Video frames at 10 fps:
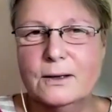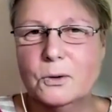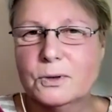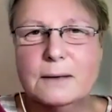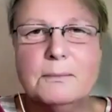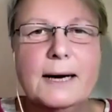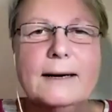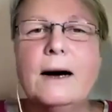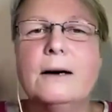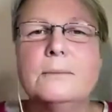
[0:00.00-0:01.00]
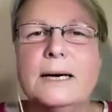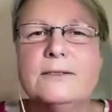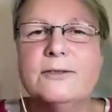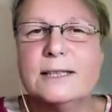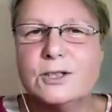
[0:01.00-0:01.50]
Oder mein, mein
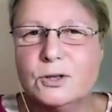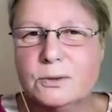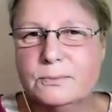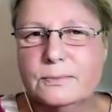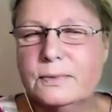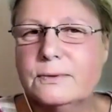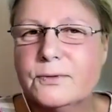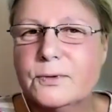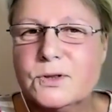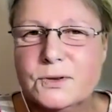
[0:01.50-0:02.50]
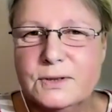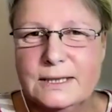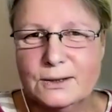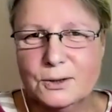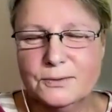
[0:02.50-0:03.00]
Fallschirm
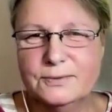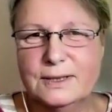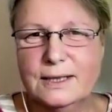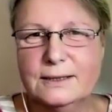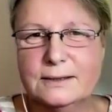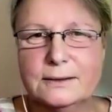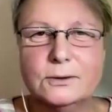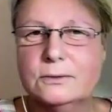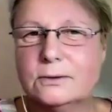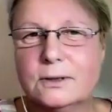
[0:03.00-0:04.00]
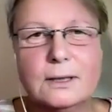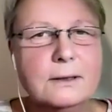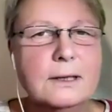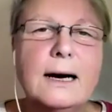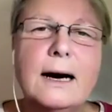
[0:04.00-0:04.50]
funktioniert hoffentlich. Und äh,
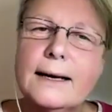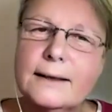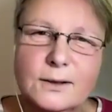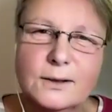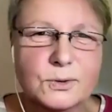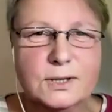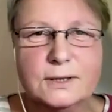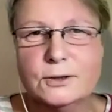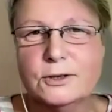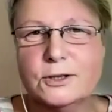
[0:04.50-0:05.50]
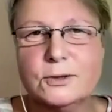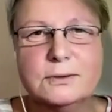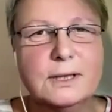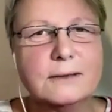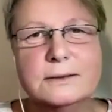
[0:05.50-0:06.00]
nein, große
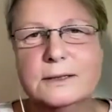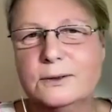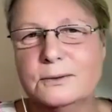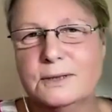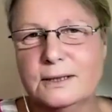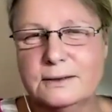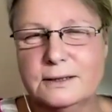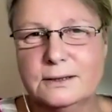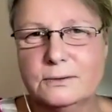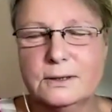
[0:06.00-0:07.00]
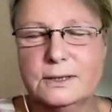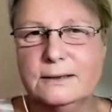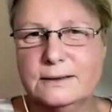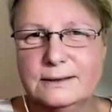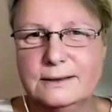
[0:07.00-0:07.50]
Enttäuschung, das nicht und das nicht und
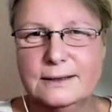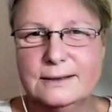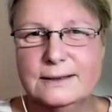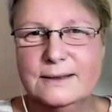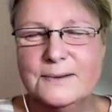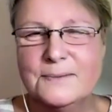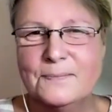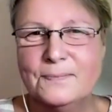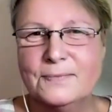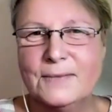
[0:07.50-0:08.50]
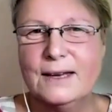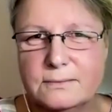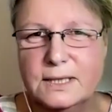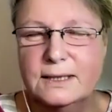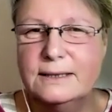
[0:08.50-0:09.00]
das nicht.
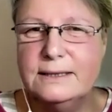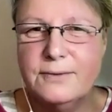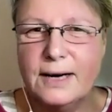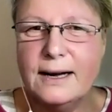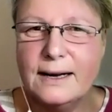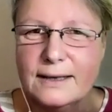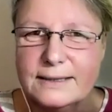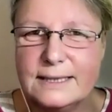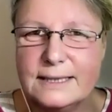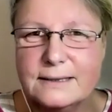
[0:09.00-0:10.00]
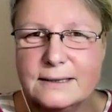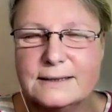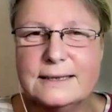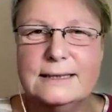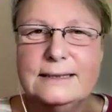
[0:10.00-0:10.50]
Die Wahrheit
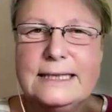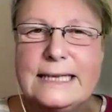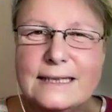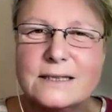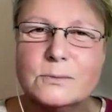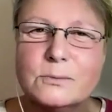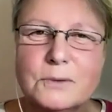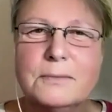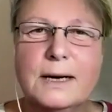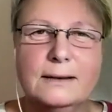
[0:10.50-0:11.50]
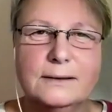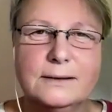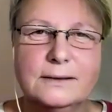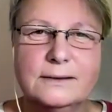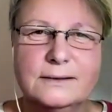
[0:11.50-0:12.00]
ist, in diesem Moment